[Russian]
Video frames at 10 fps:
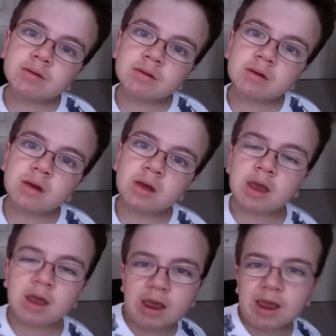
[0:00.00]
Первой
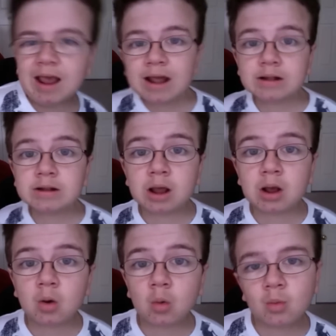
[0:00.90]
звездой, чью
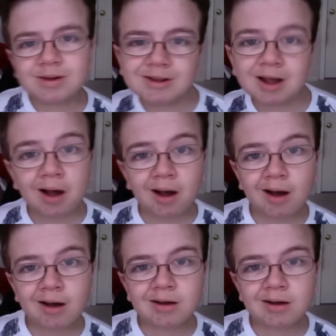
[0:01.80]
композицию исполнил блогер,